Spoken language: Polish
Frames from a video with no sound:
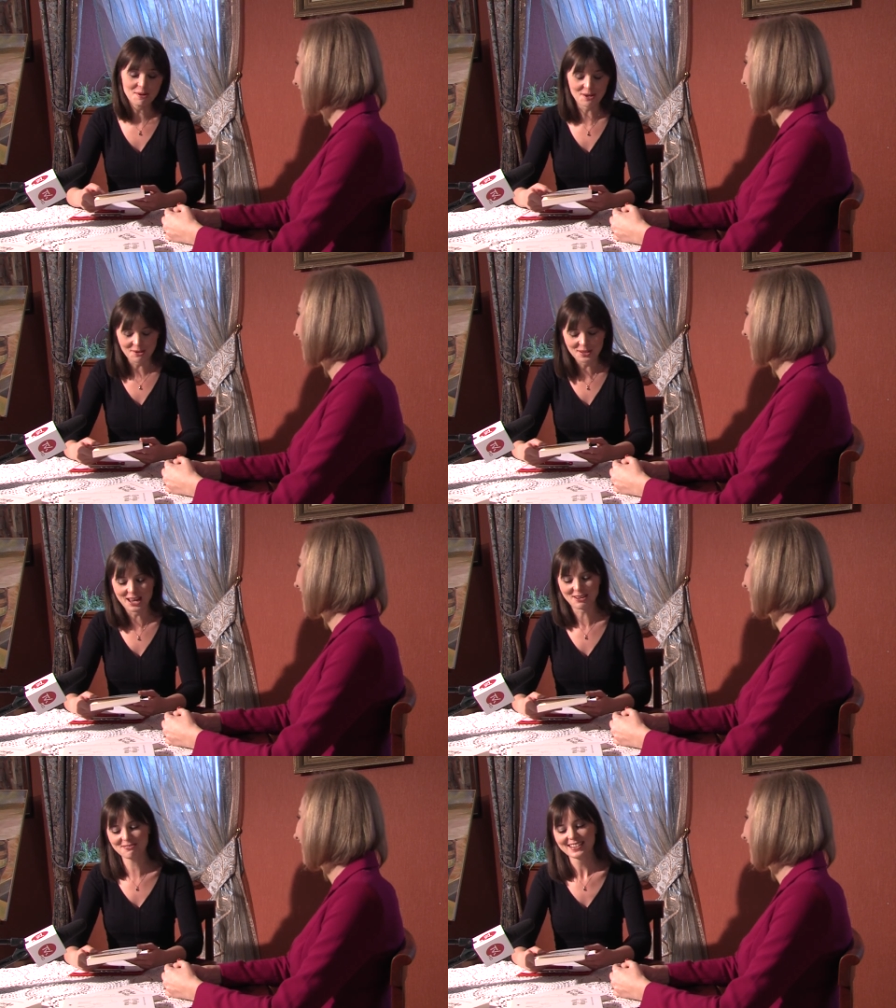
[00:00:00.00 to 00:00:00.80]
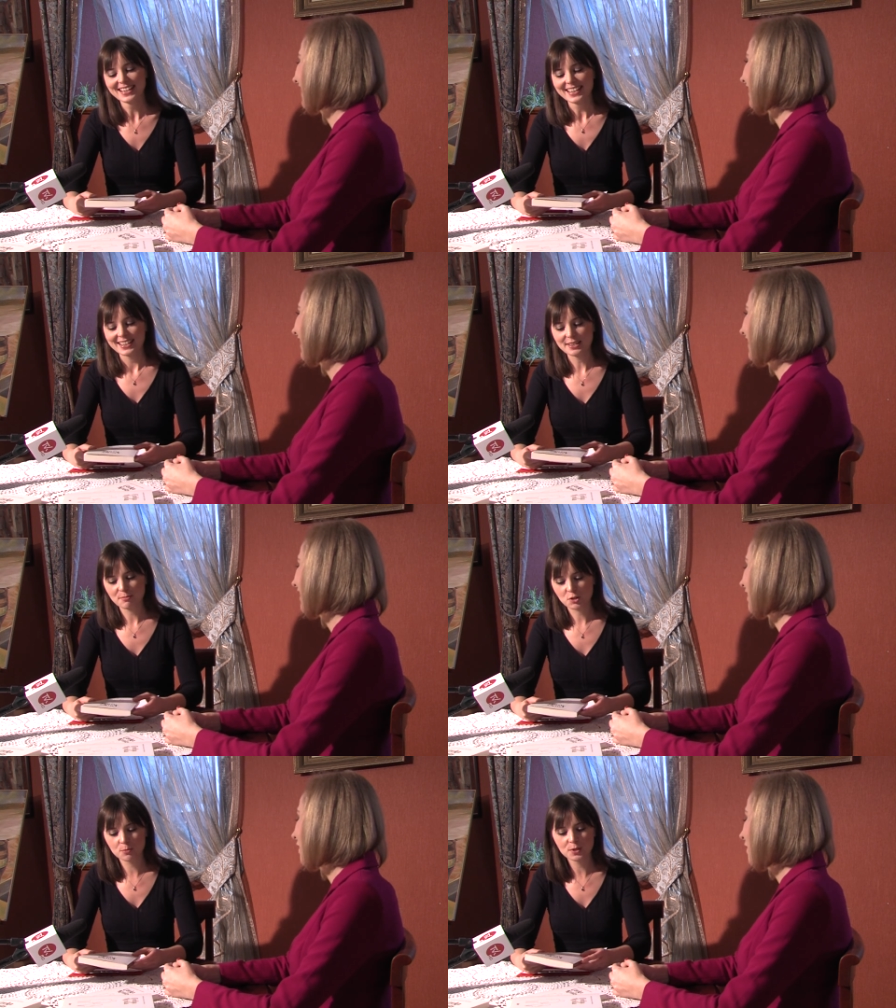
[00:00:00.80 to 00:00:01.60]
oglądają,
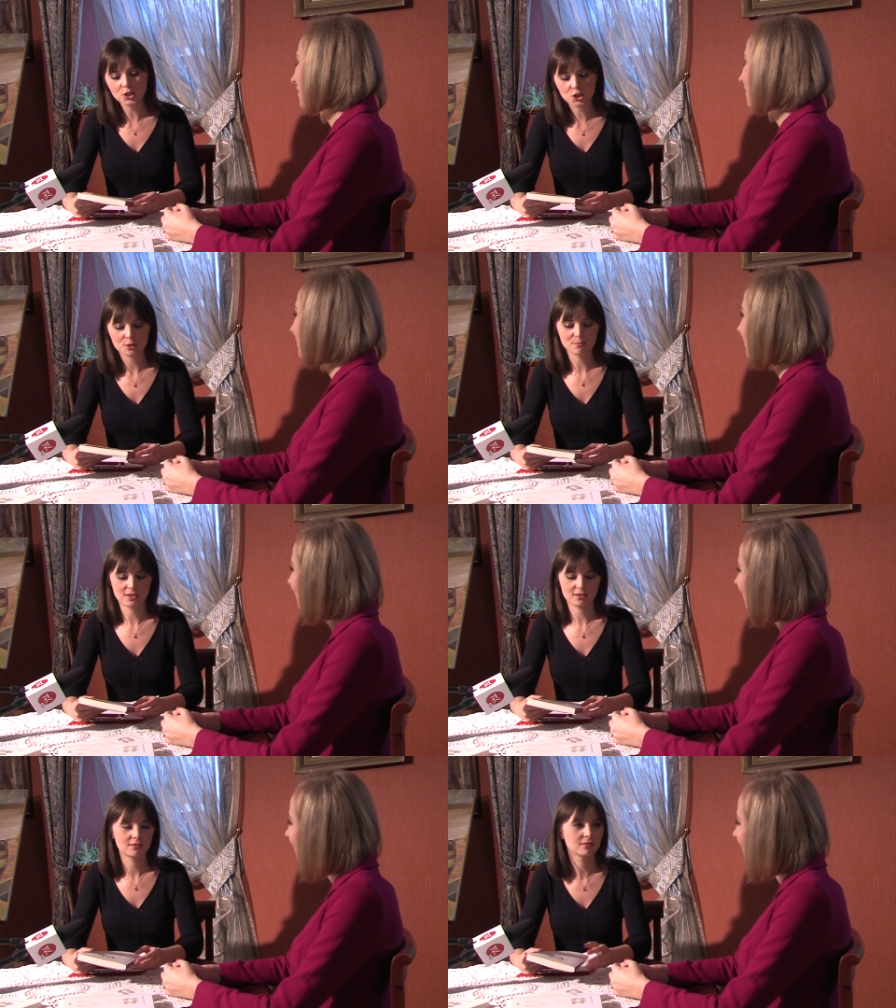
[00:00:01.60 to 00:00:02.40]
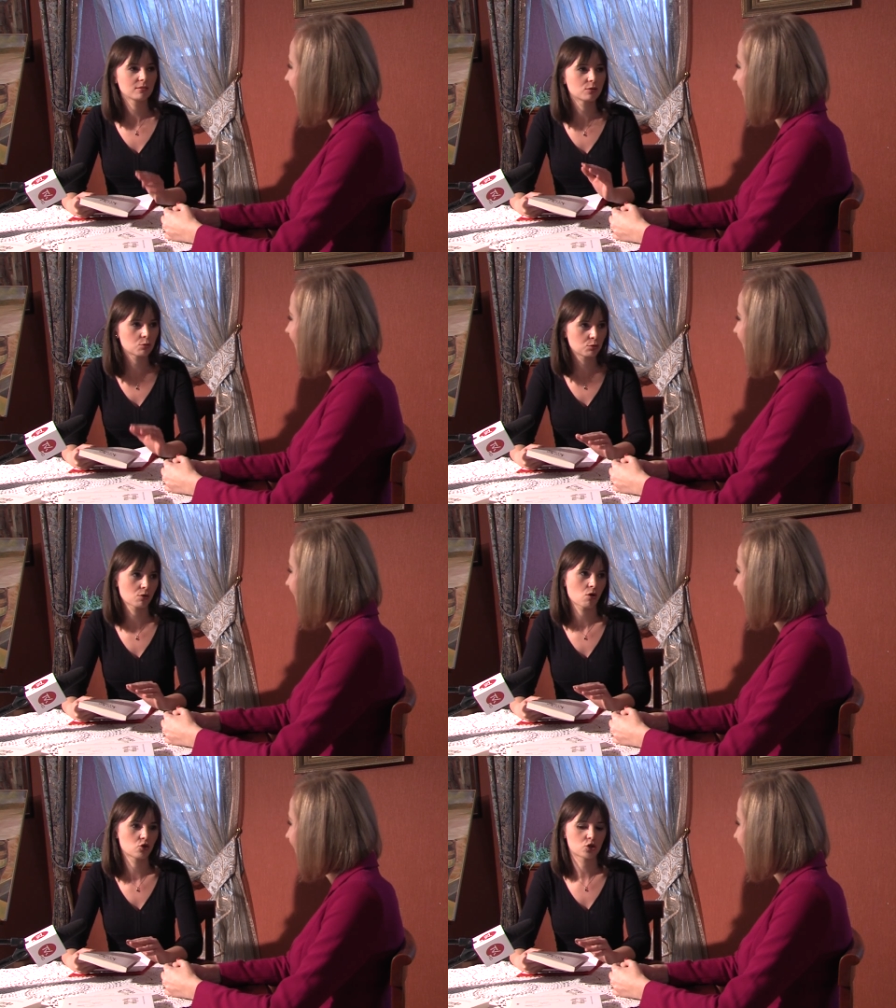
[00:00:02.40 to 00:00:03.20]
przybliżymy
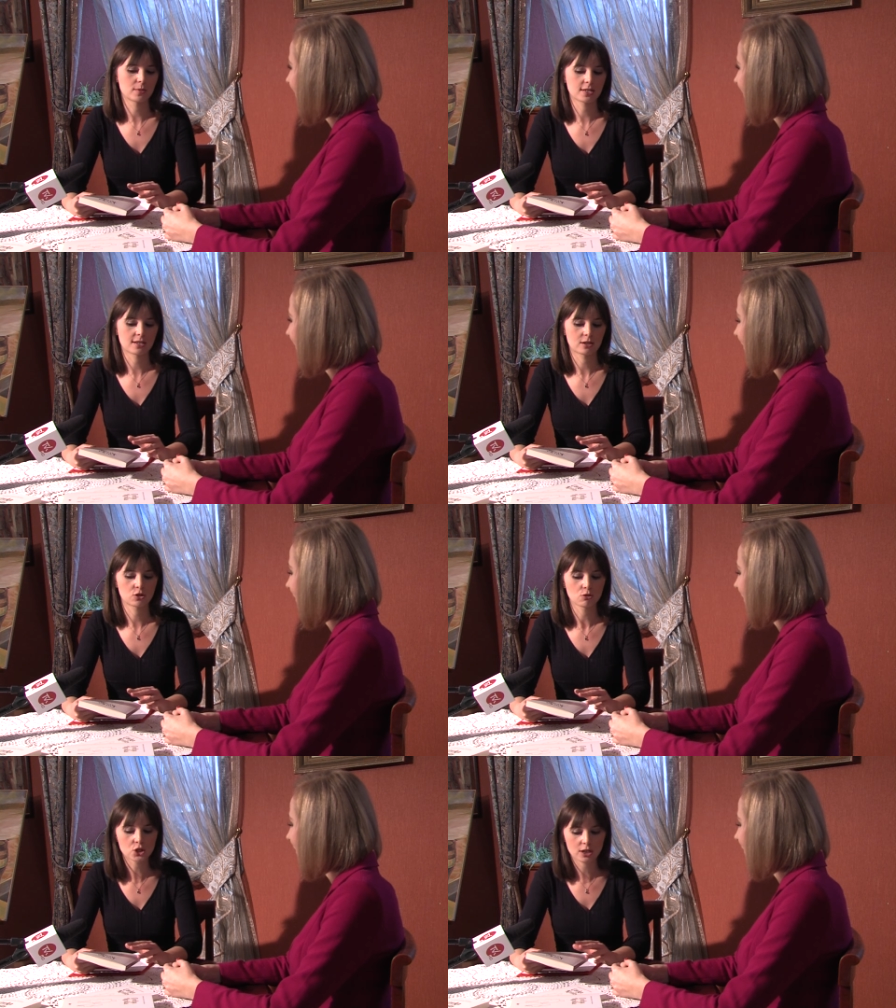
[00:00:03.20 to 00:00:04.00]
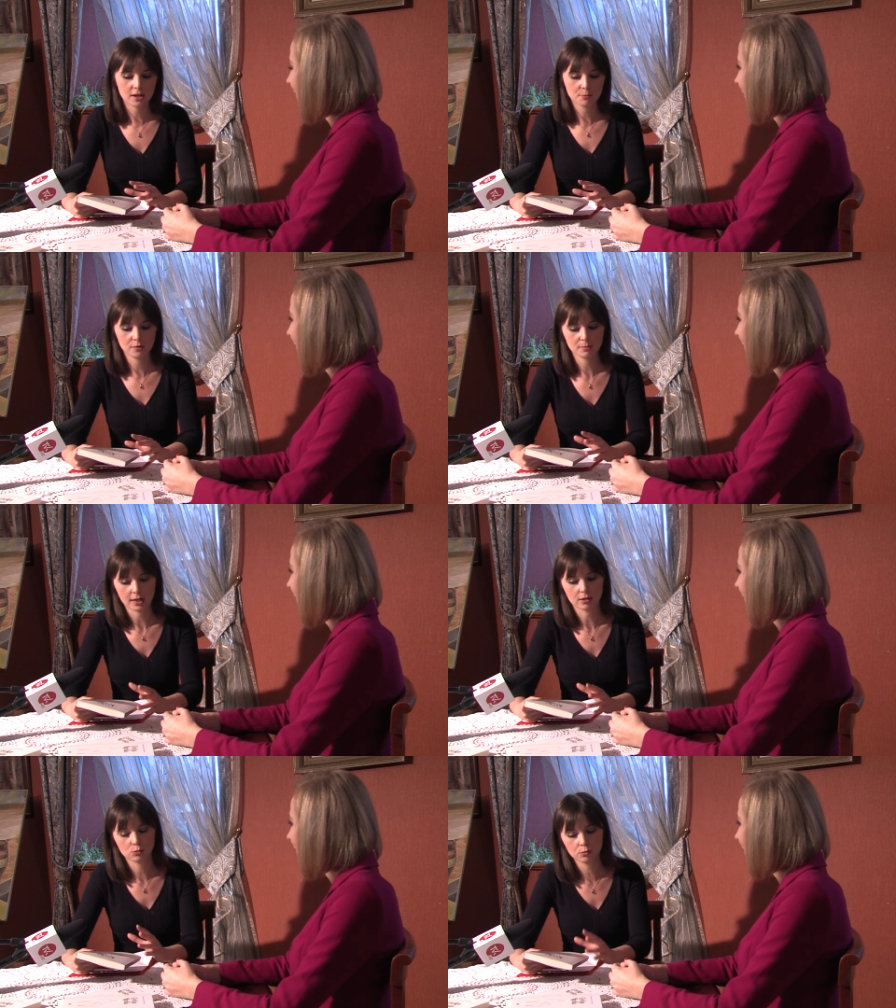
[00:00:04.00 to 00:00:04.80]
krótko o czym jest ta książka. Ja powiem
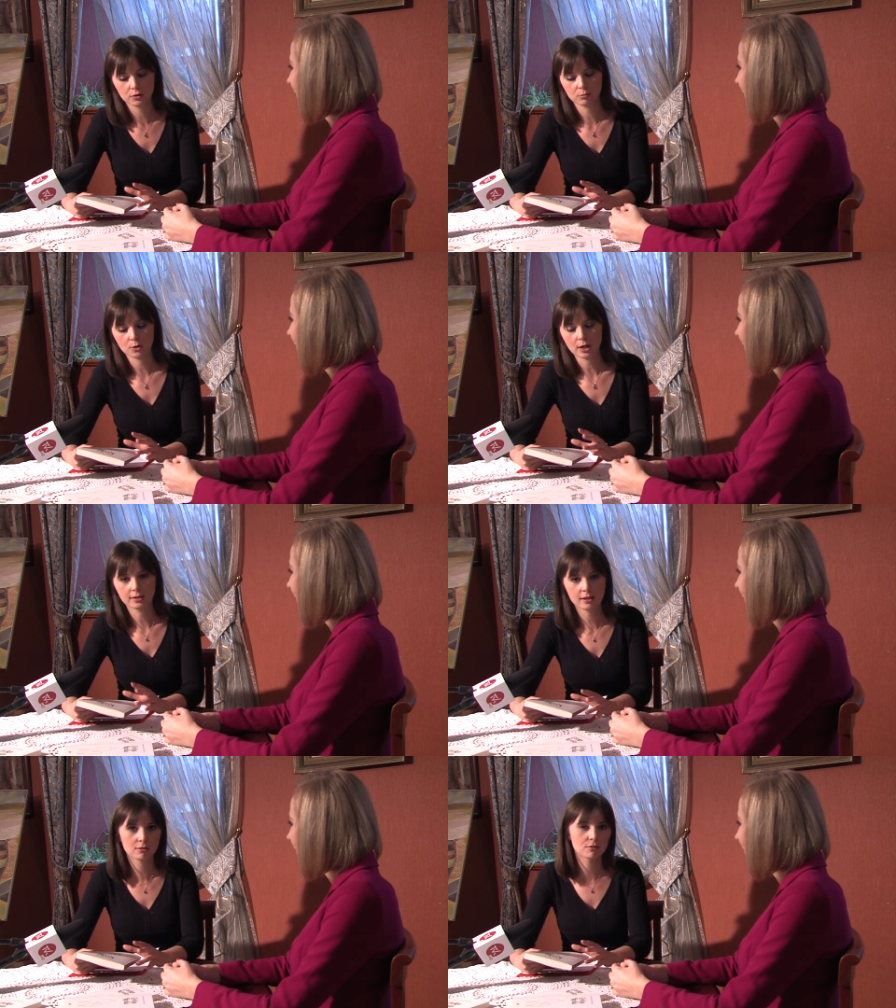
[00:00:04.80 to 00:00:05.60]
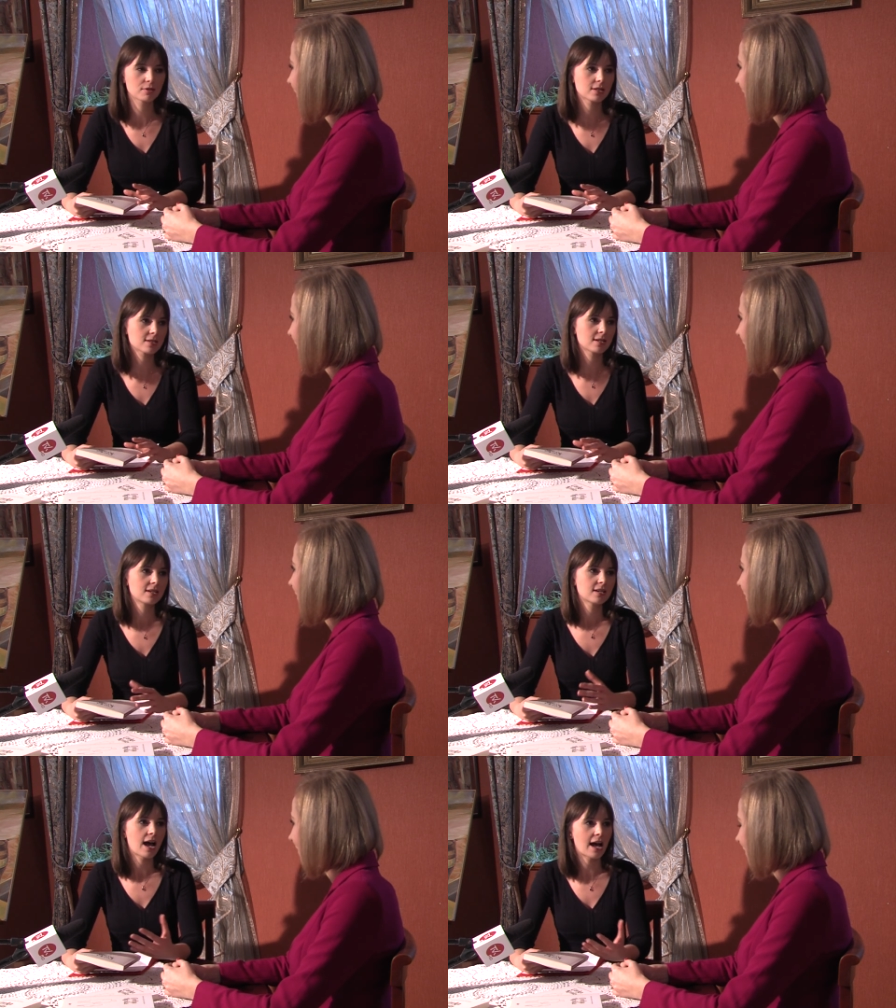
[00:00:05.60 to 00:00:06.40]
tak, główną bohaterką jest
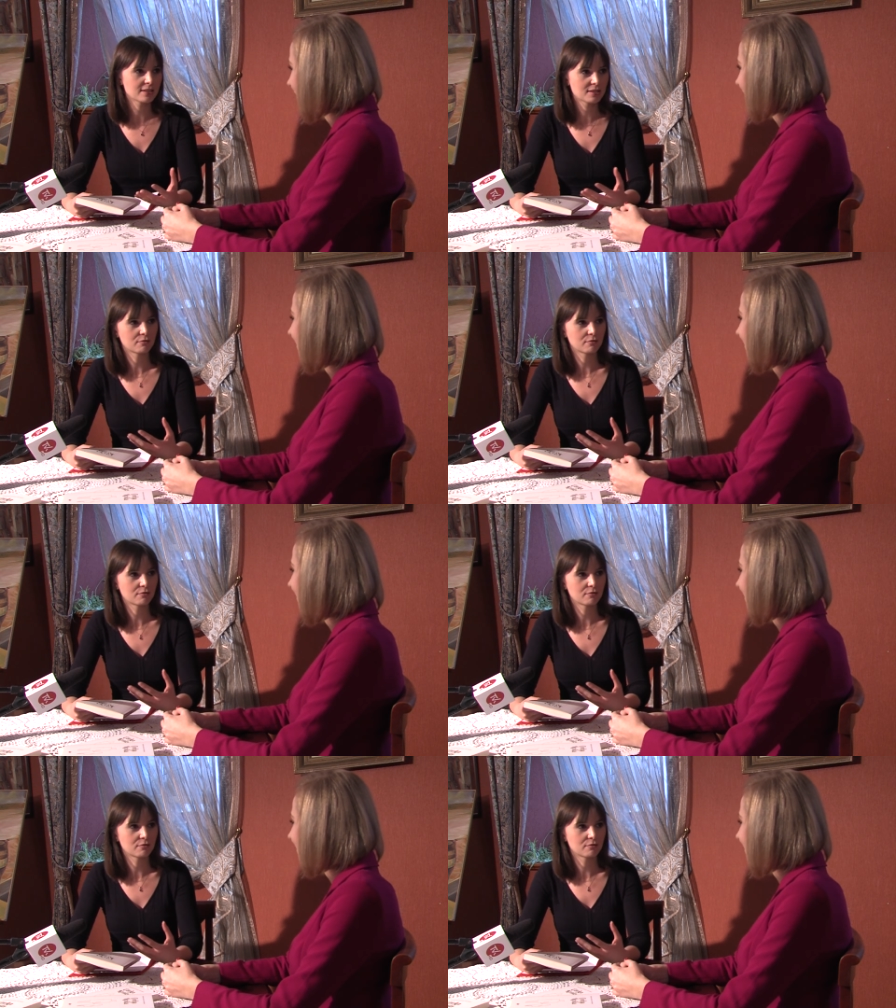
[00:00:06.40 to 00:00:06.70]
Hanna